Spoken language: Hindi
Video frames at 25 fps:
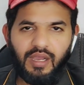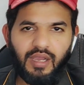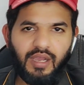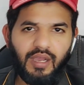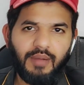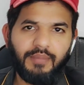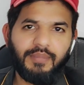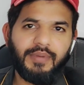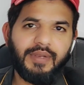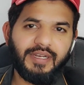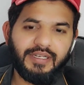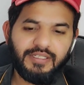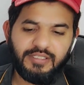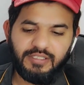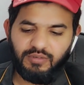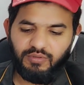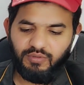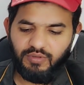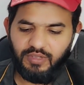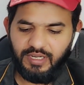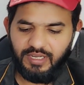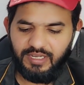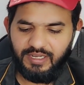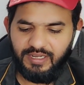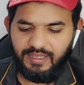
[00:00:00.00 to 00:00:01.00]
अपडेट
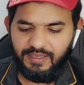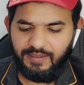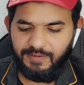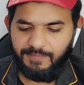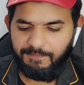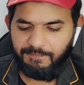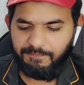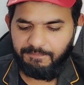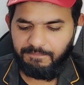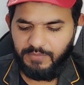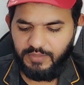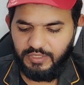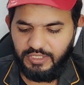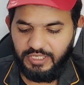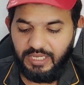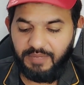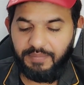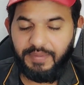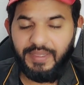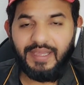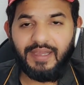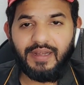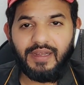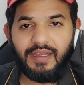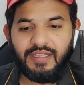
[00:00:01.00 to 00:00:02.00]
ज़रूर कर लेना
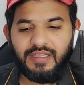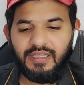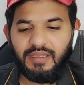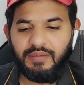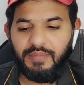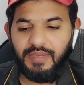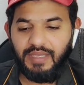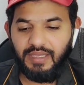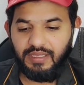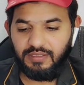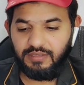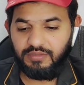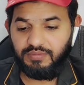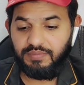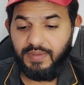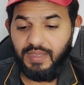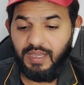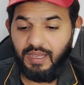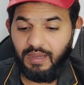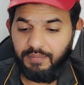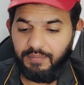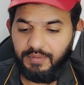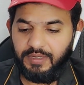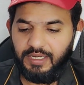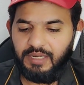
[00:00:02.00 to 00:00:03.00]
चेक भी कर लेते हैं मैं
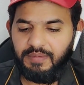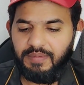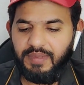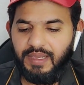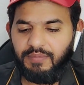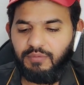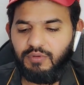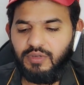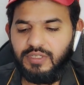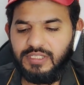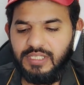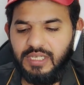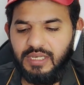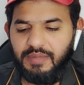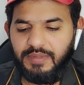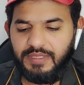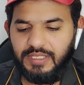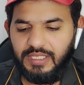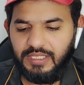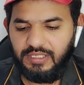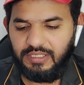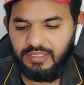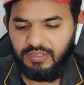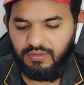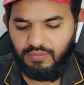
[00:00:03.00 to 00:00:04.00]
इसमें अपडेट भी आपको इसलिए
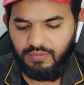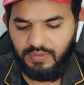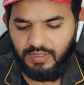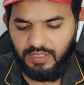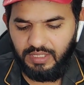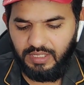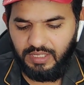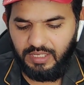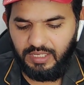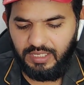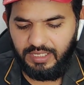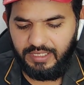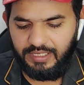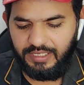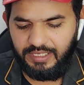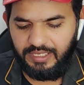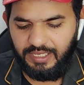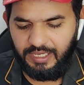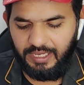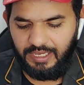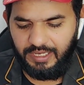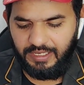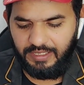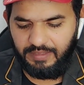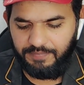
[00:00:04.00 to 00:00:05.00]
बता देता हूँ आई
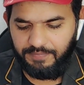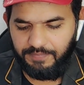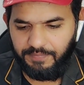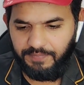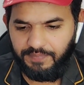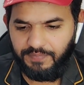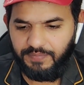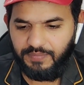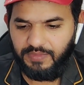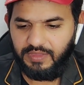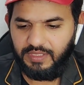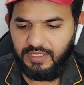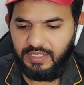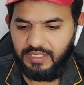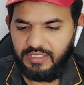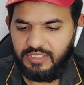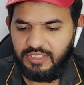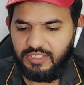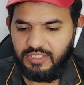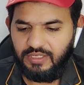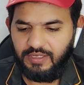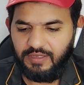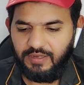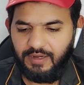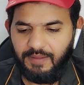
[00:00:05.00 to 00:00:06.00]
एन
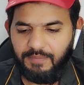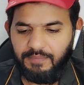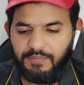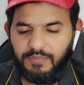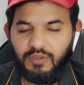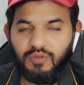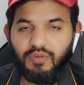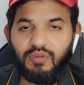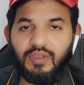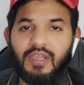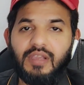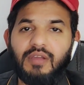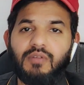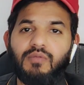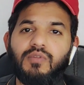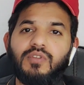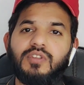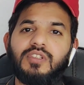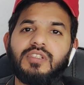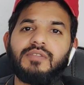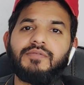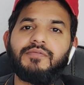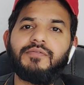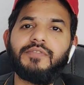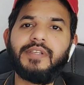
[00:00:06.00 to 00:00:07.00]
इंस्टाग्राम क्योंकि
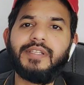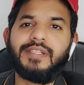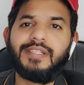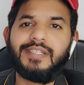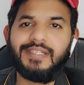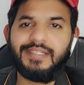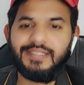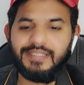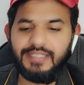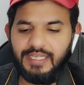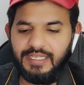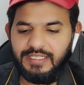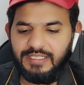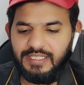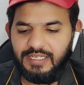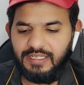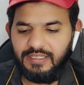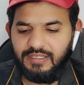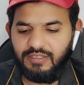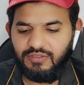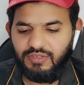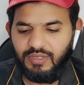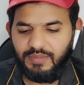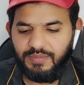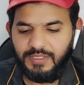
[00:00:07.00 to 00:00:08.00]
कुछ फीचर्स ऐसे
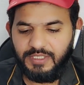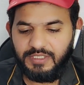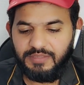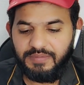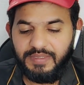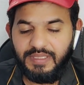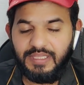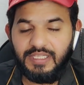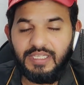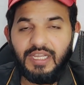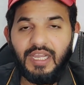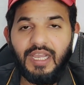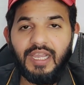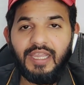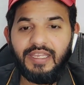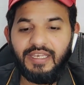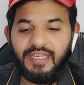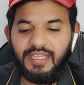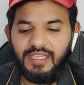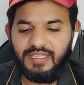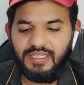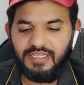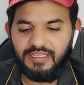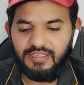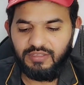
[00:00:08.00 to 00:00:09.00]
रहते हैं जो आपके इसमें दिखाई
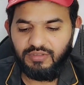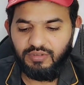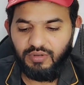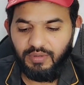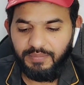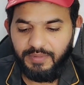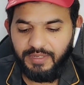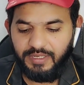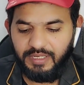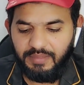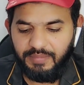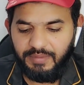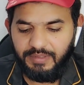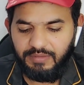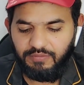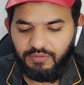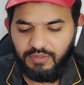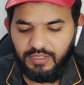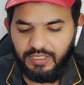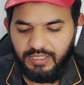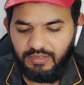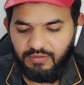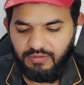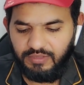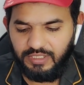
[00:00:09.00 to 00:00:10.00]
नहीं देते तो अपडेट के बाद
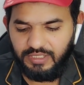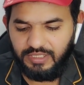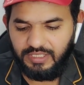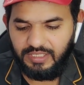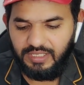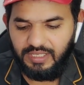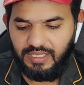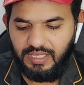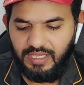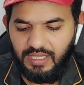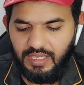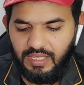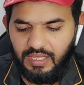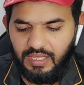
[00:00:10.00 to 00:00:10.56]
वो ठीक हो जाते हैं